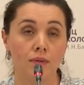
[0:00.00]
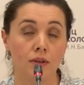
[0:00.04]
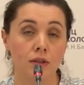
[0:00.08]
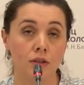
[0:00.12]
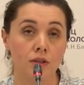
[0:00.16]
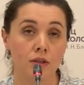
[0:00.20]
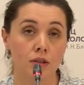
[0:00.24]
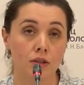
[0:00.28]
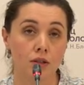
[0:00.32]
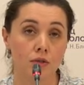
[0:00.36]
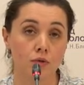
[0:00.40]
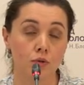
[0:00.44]

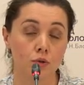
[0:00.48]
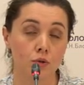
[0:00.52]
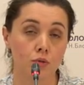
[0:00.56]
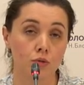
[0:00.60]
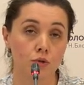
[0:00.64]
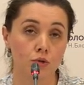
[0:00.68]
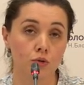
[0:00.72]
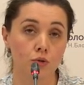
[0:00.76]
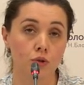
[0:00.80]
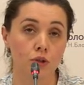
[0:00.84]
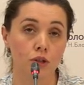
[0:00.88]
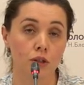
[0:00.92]
Дело в том,
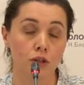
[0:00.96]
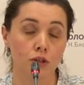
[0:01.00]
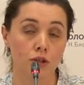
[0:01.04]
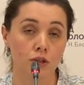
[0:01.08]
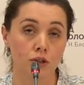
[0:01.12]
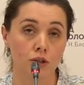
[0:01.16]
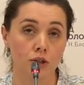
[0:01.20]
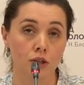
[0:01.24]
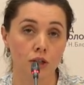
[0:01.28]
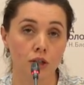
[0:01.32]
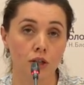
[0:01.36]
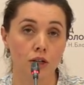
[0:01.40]
что
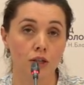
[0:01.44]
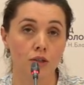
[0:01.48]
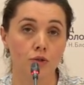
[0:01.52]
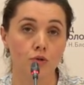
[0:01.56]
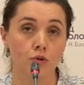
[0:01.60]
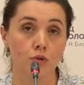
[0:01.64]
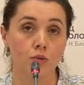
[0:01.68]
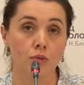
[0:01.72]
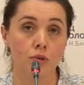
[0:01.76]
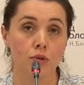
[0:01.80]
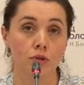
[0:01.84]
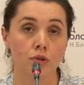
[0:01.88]
отличительной
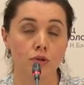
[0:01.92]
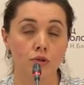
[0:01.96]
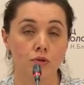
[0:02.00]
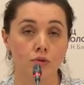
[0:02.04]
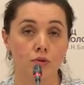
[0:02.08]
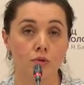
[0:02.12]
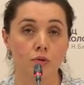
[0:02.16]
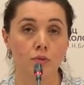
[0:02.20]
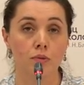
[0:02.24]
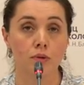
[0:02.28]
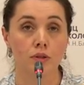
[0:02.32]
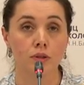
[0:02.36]

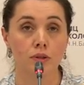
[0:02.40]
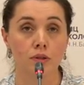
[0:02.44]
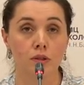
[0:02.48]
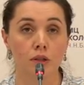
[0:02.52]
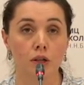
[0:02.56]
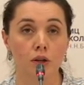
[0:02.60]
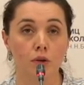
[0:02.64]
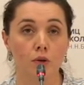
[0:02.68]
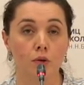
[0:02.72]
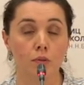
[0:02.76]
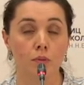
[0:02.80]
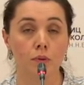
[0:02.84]
особенностью
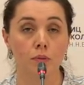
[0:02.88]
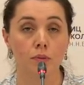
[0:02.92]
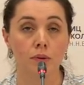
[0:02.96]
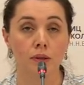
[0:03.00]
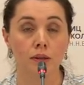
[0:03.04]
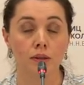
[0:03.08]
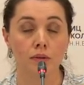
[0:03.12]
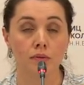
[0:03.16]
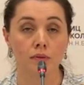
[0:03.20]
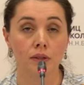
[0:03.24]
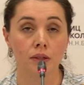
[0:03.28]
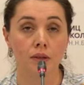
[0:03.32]
мезотелиомы
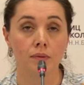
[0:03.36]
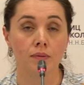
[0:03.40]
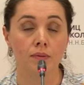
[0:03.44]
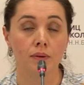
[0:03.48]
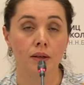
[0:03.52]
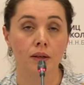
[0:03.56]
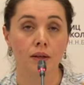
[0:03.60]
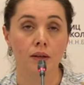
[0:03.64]
плевры,